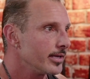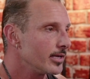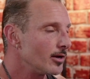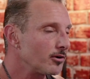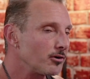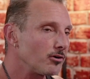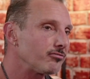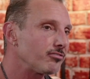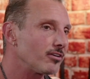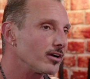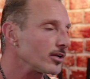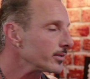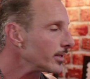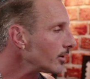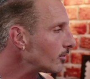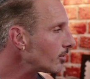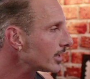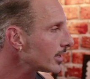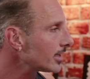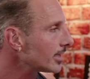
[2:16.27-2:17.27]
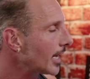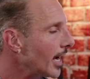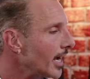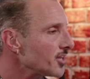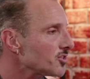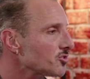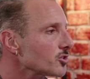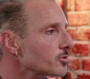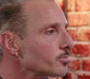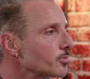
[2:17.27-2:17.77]
E é o que eu falo até com a
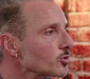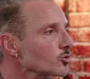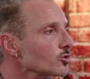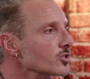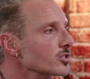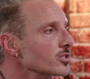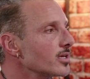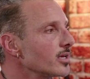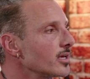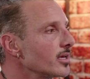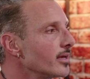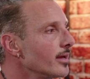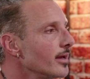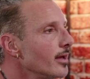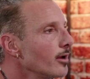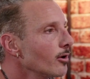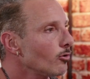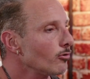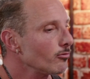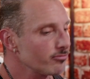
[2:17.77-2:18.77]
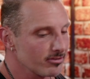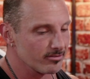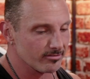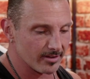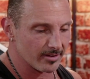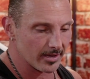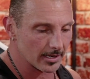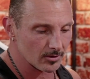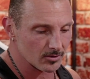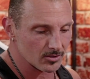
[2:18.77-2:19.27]
Tati, com as pessoas que
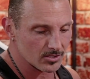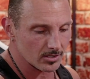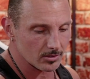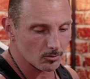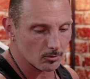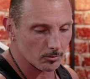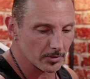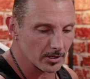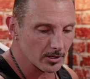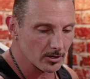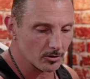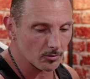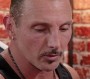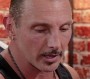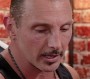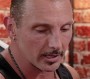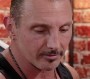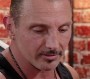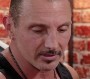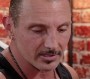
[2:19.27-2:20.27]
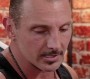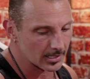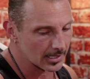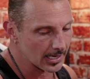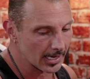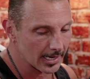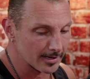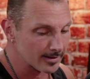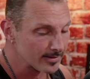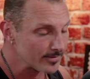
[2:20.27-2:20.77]
conviveram assim comigo e com ele, eu falo assim,
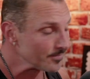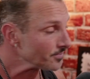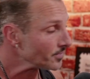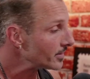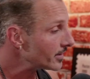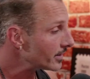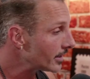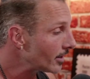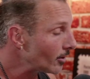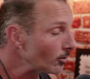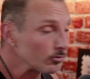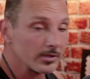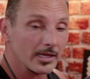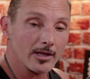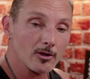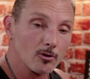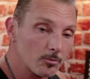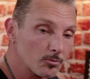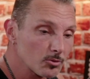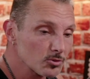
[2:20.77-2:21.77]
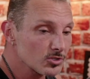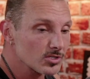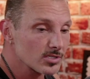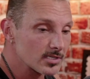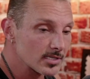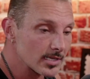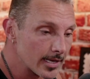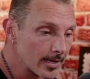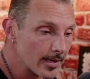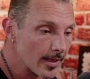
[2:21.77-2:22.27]
cara, não tem como
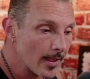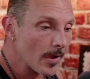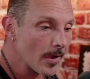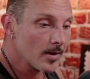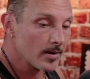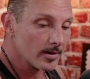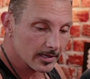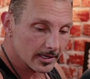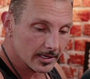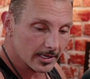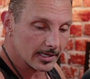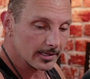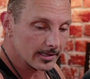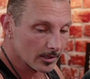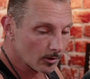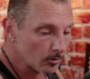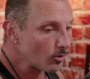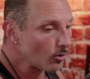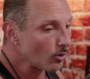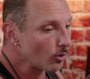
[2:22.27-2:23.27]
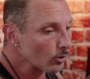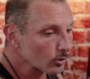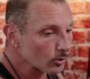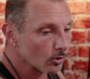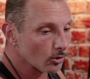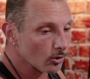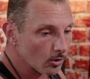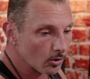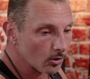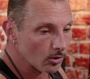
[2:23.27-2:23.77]
dizer que não
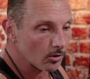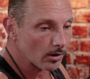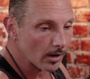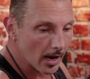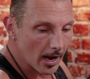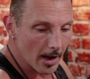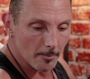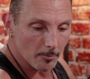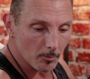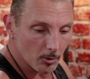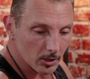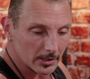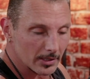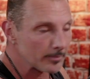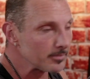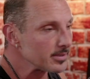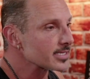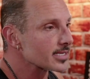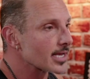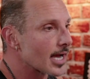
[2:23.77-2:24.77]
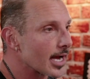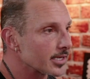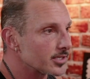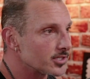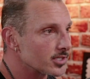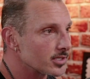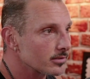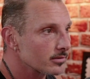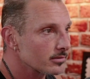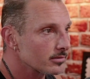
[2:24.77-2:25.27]
rolou amor na
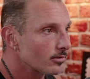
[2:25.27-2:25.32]
amizade.